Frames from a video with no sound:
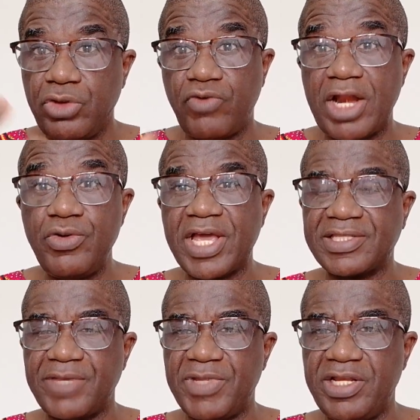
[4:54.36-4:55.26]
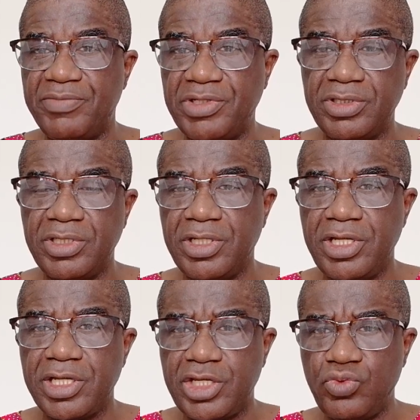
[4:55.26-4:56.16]
Voilà le quatrième élément
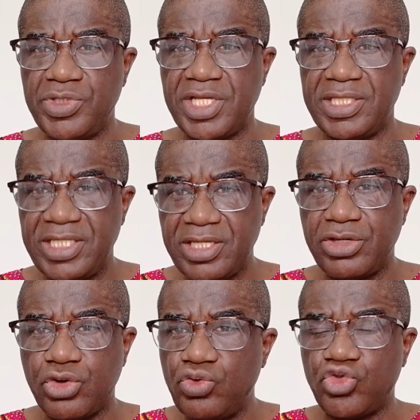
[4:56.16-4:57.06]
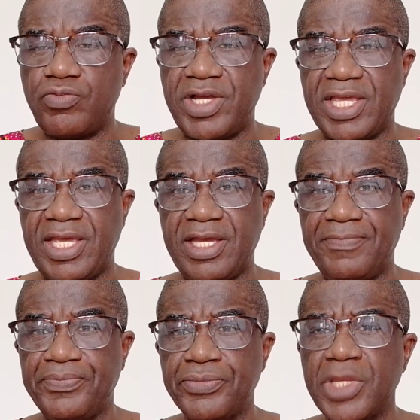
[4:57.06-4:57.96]
qui nous indique que nous sommes en guerre.
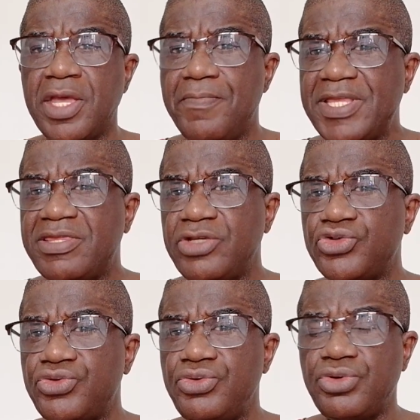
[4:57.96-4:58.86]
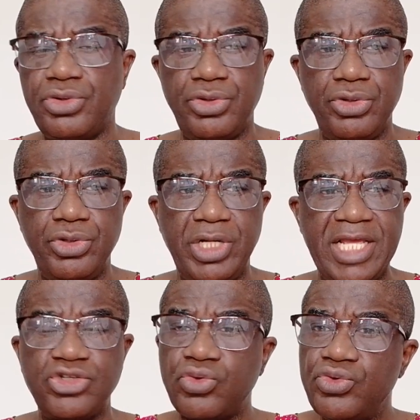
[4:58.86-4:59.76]
Maintenant, sur
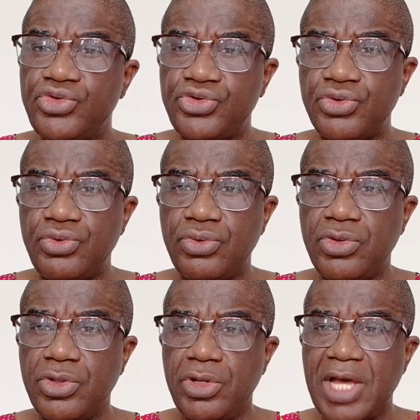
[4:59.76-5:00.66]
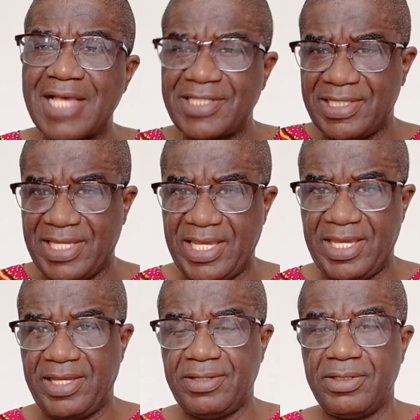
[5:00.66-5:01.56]
les solutions à cette guerre.
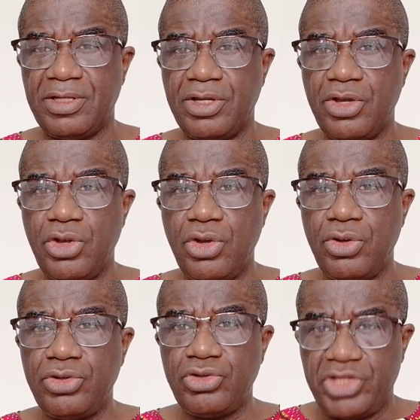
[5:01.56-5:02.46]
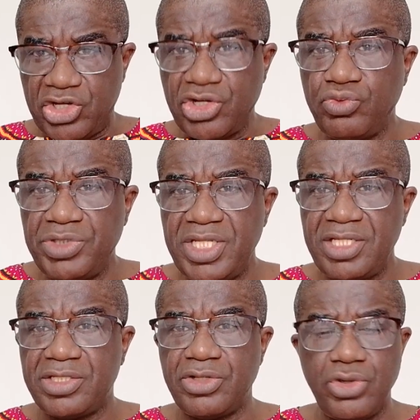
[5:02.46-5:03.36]
Des gens nous
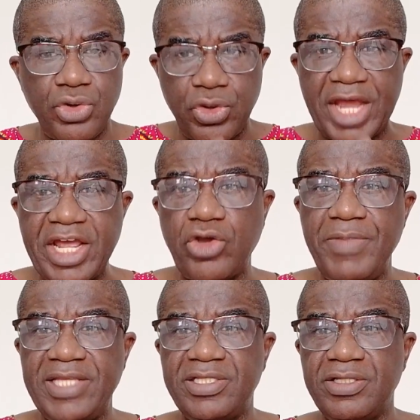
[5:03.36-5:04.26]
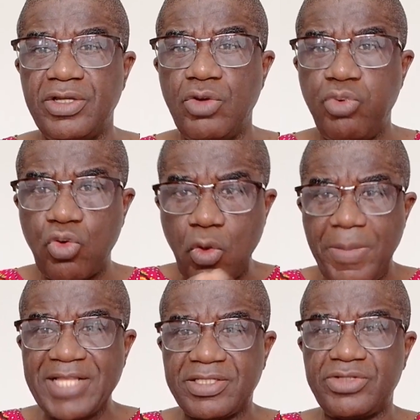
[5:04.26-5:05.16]
disent qu'il y a des remèdes pour
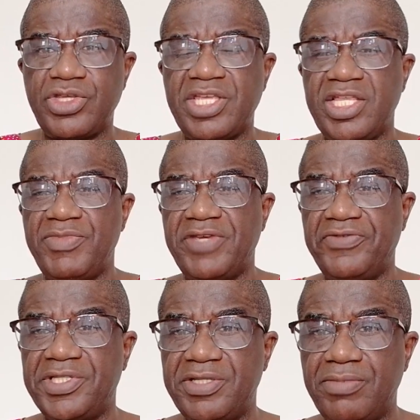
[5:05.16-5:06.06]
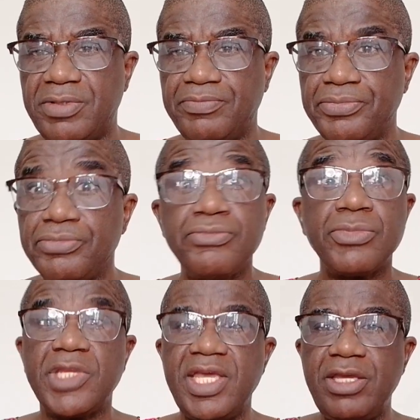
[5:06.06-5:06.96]
combattre cet ennemi invisible.
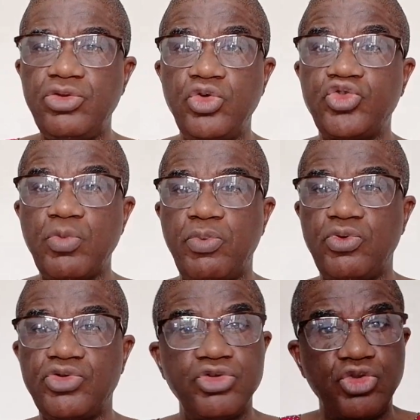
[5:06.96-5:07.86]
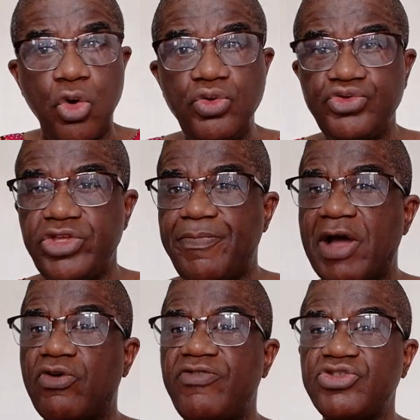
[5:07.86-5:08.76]
Et d'autres s'opposent. Non, ce n'est pas
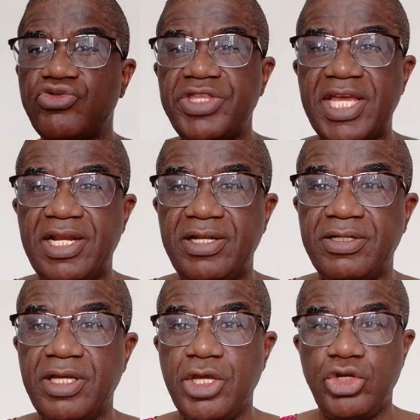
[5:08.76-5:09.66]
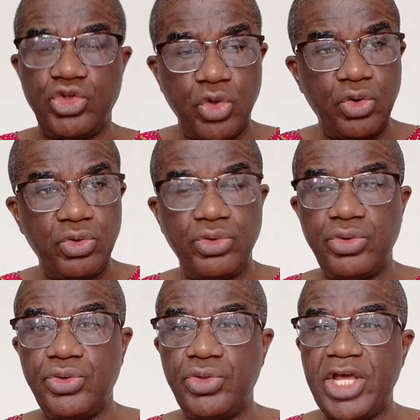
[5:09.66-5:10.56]
conventionnel. Non,
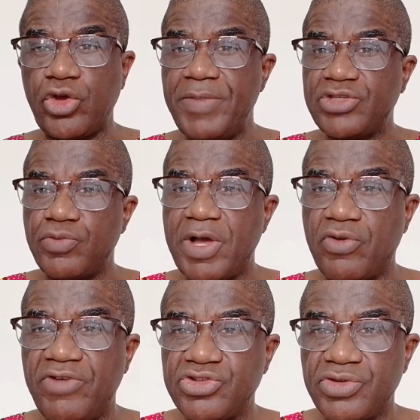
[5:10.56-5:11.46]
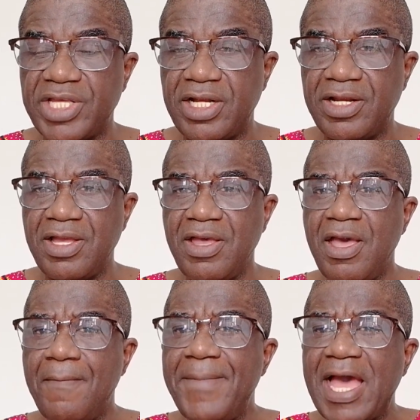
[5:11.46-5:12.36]
euh, les remèdes ne sont pas conventionnels.
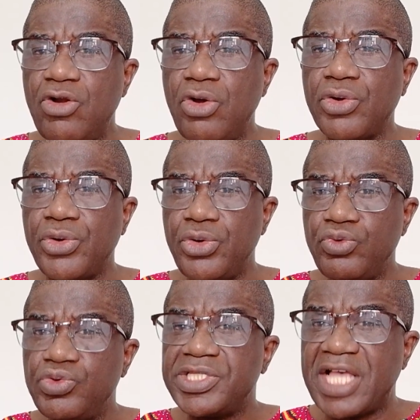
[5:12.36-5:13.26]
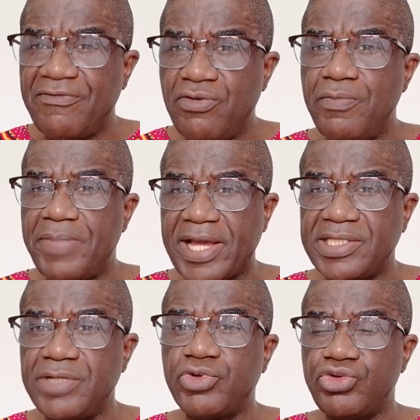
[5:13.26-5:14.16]
Mais alors que nous savons, par
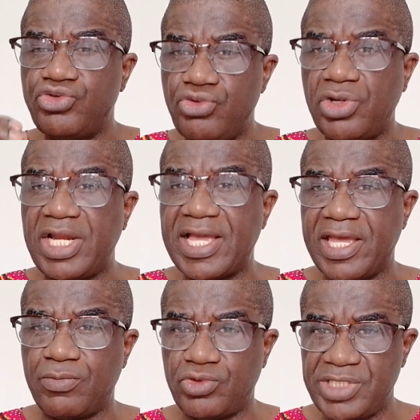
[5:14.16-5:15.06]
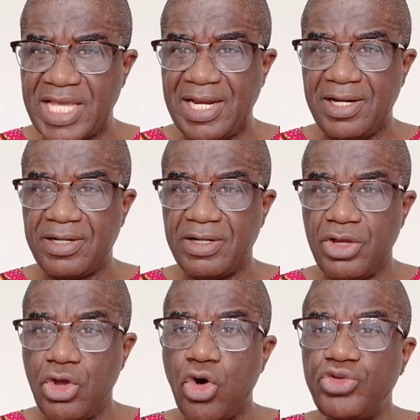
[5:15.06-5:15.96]
exemple, que durant la guerre mondiale,
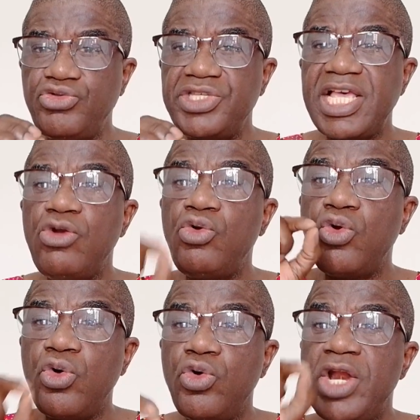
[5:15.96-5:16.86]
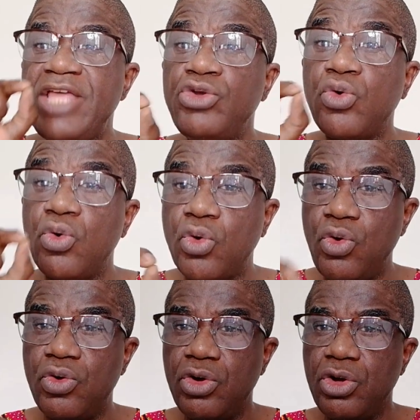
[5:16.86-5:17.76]
on utilisait le lait de
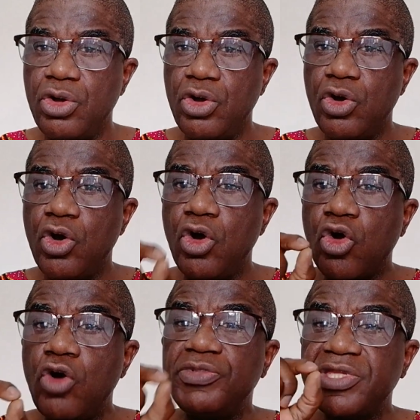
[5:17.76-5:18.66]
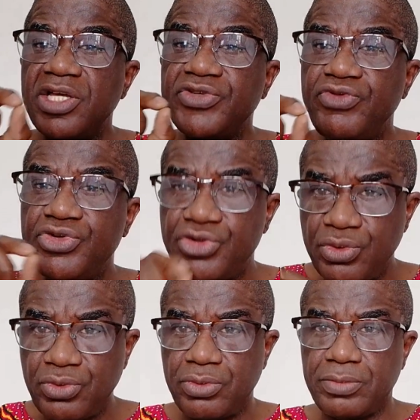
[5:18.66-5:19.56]
coco comme
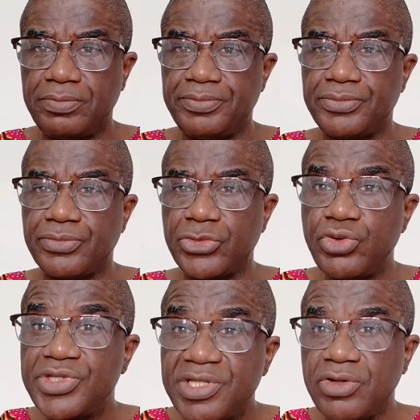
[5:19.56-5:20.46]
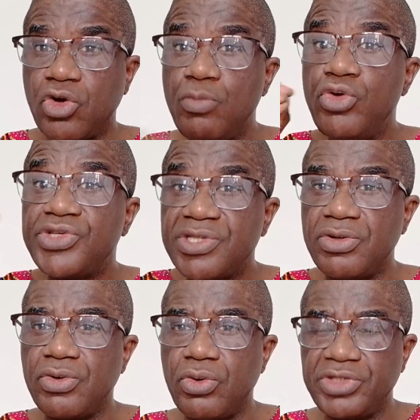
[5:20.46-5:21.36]
transfusion de sang, comme le
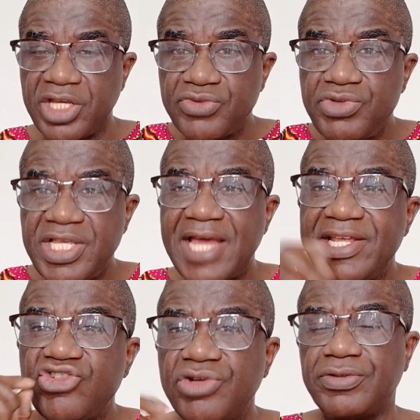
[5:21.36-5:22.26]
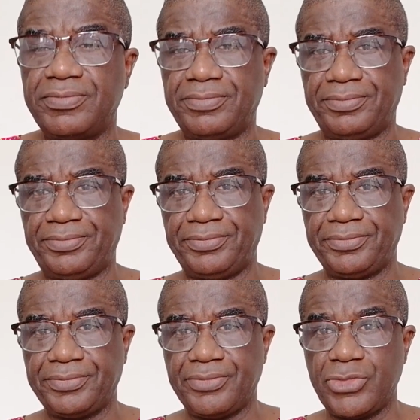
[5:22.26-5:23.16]
sang qu'on transfusait à des gens.
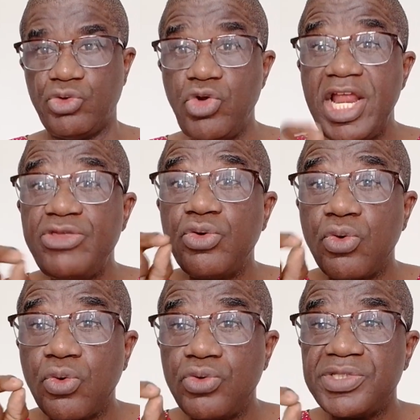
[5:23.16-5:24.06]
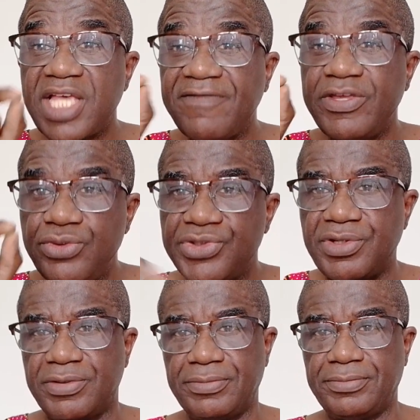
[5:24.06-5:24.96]
Le lait de coco servait de sang.